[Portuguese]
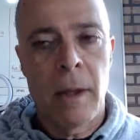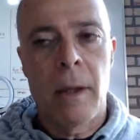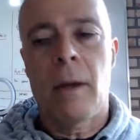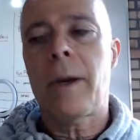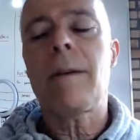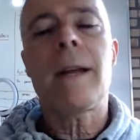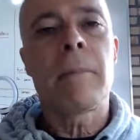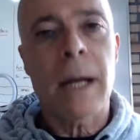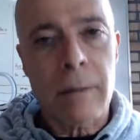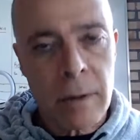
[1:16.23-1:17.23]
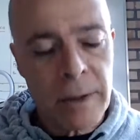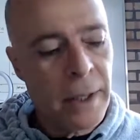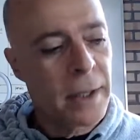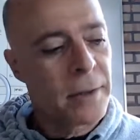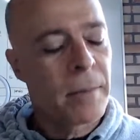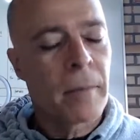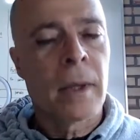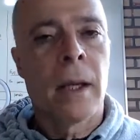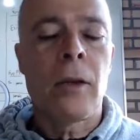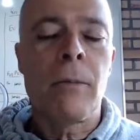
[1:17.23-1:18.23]
Eu quero lembrar vocês
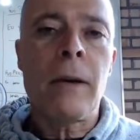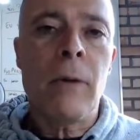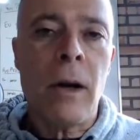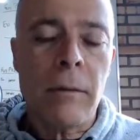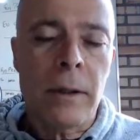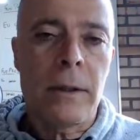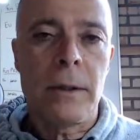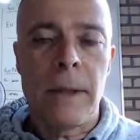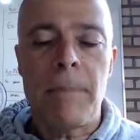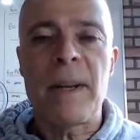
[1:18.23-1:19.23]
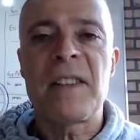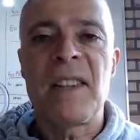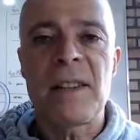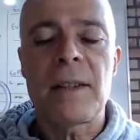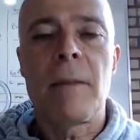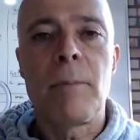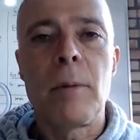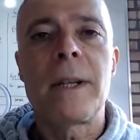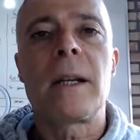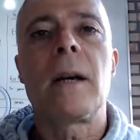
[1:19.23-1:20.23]
que o manual de, da presidência da
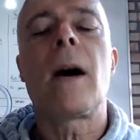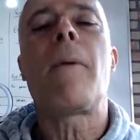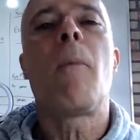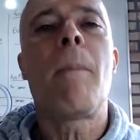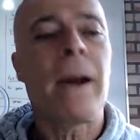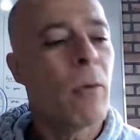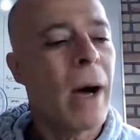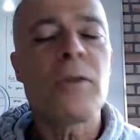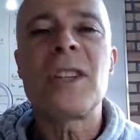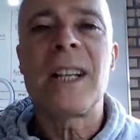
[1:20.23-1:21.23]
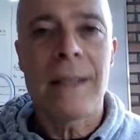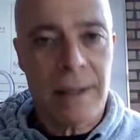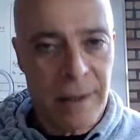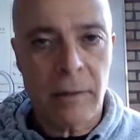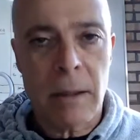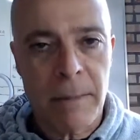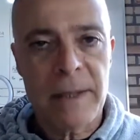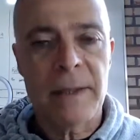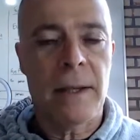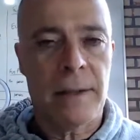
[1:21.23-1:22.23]
República, o manual de redação da
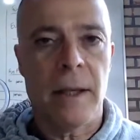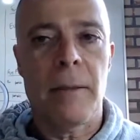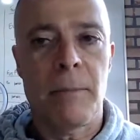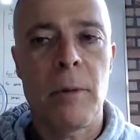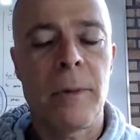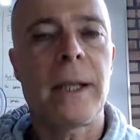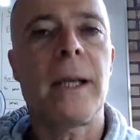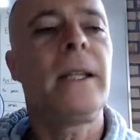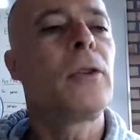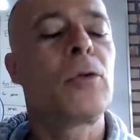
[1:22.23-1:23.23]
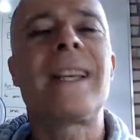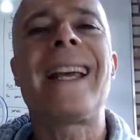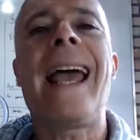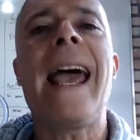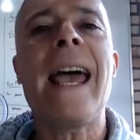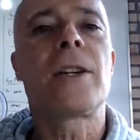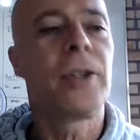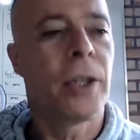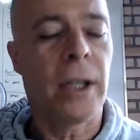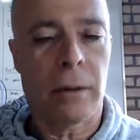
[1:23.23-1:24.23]
presidência da República, é isso que
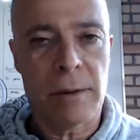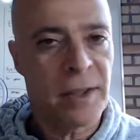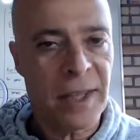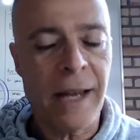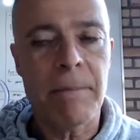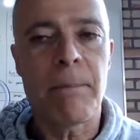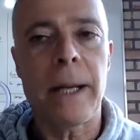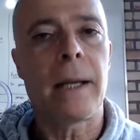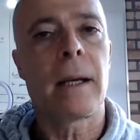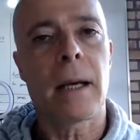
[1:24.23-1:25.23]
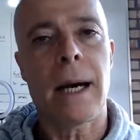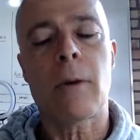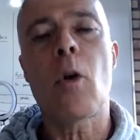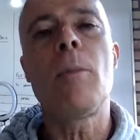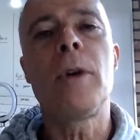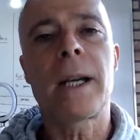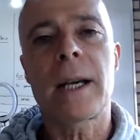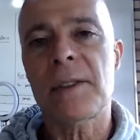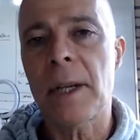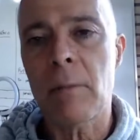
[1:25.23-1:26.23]
rege sempre a
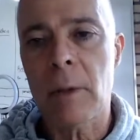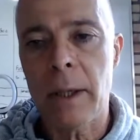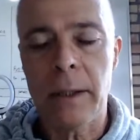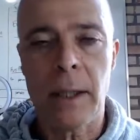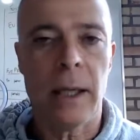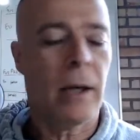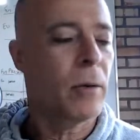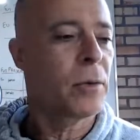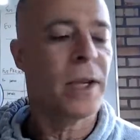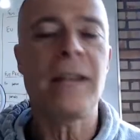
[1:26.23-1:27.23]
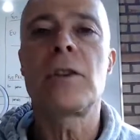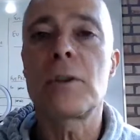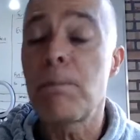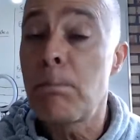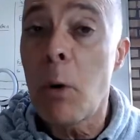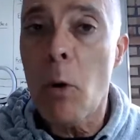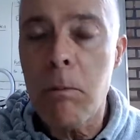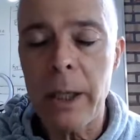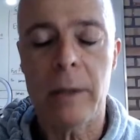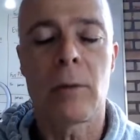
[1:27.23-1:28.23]
comunicação entre os entes
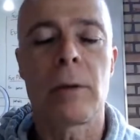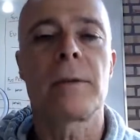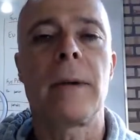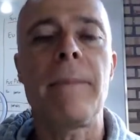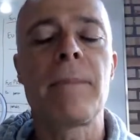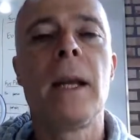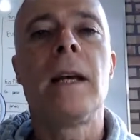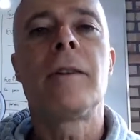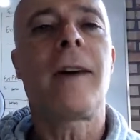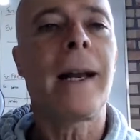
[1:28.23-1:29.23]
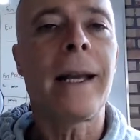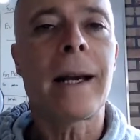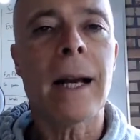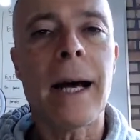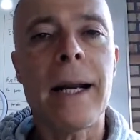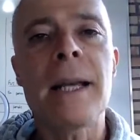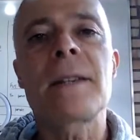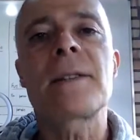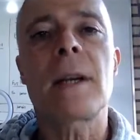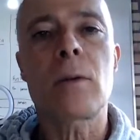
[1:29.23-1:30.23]
públicos, não é? fala em
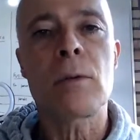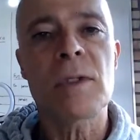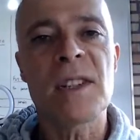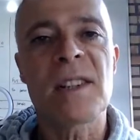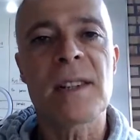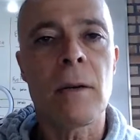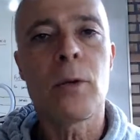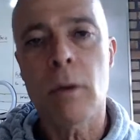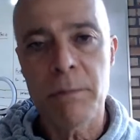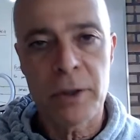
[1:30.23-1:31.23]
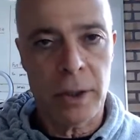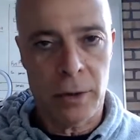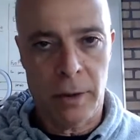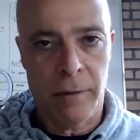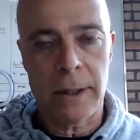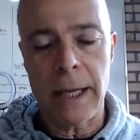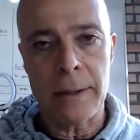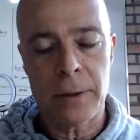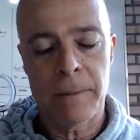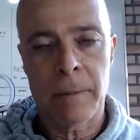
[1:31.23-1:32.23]
clareza, concisão e
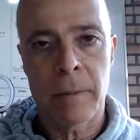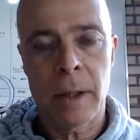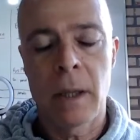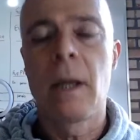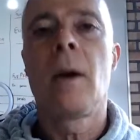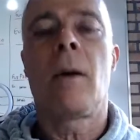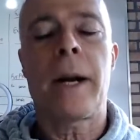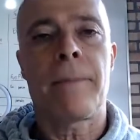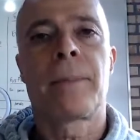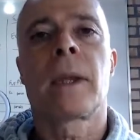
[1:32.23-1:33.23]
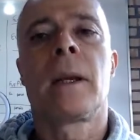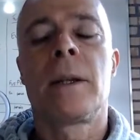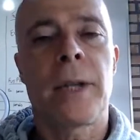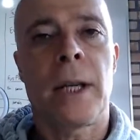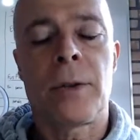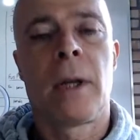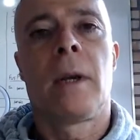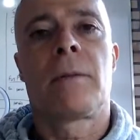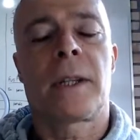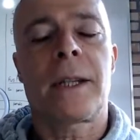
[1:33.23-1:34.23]
objetividade. Ora, gente,
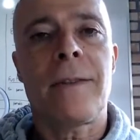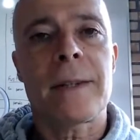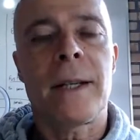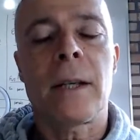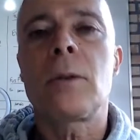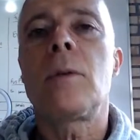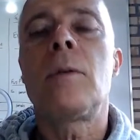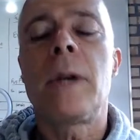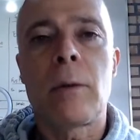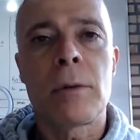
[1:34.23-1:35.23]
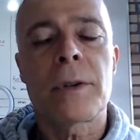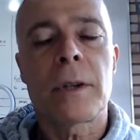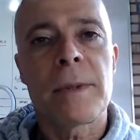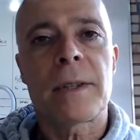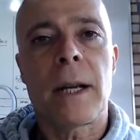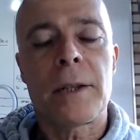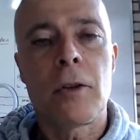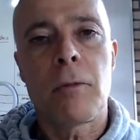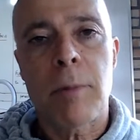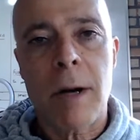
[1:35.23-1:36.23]
você está fazendo um recurso
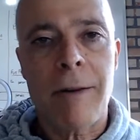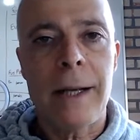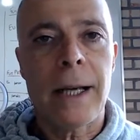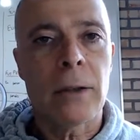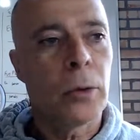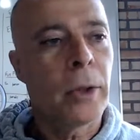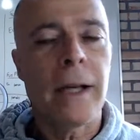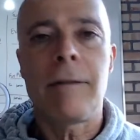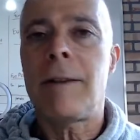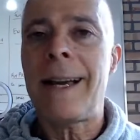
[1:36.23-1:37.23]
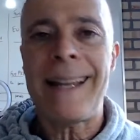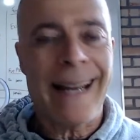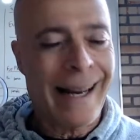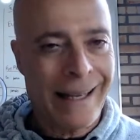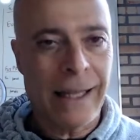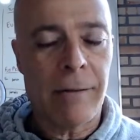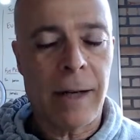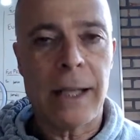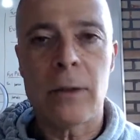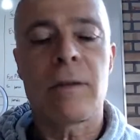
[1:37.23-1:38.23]
administrativo para um avaliador, ele vai, aquele
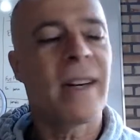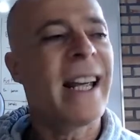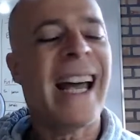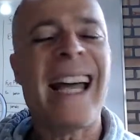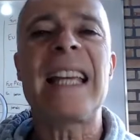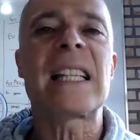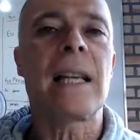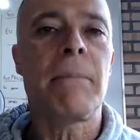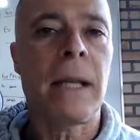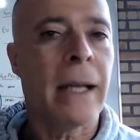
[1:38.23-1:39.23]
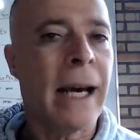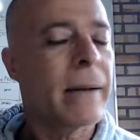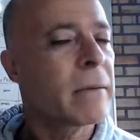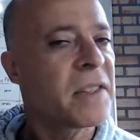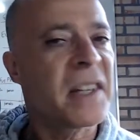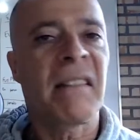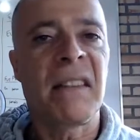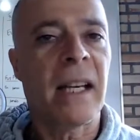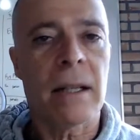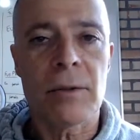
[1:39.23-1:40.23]
avaliador vai reexaminar
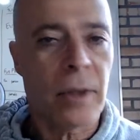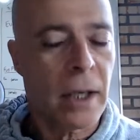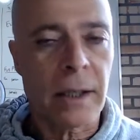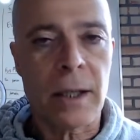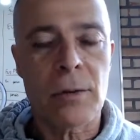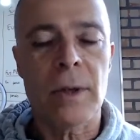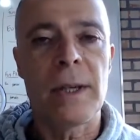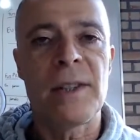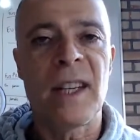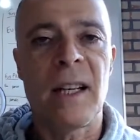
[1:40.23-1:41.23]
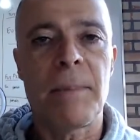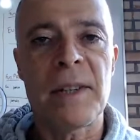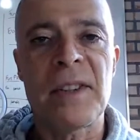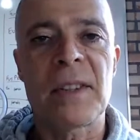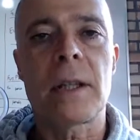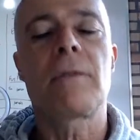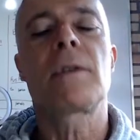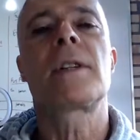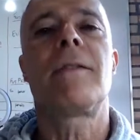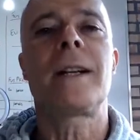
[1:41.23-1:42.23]
centenas de redações e ele precisa que
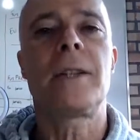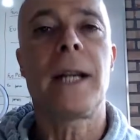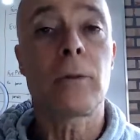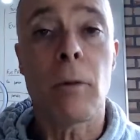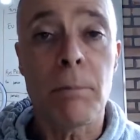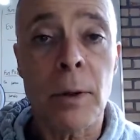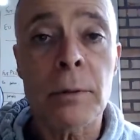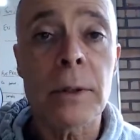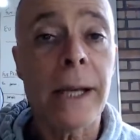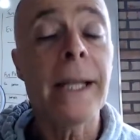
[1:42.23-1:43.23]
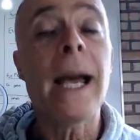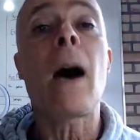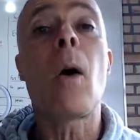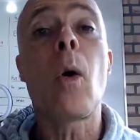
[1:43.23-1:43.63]
você vá direto ao ponto, daí a